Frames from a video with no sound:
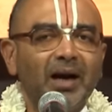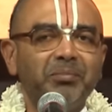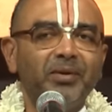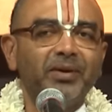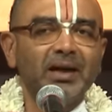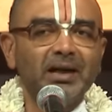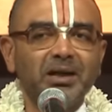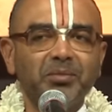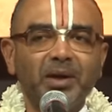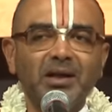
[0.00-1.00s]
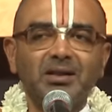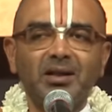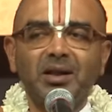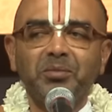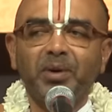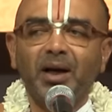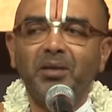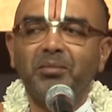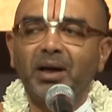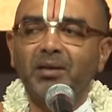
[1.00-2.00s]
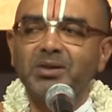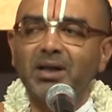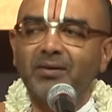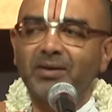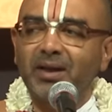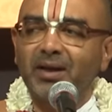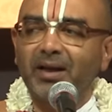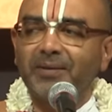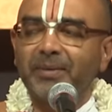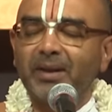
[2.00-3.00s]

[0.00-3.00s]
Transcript: அப்போ அவர்களுக்கு மற்றதின் பால் மனம் செல்வதில்லை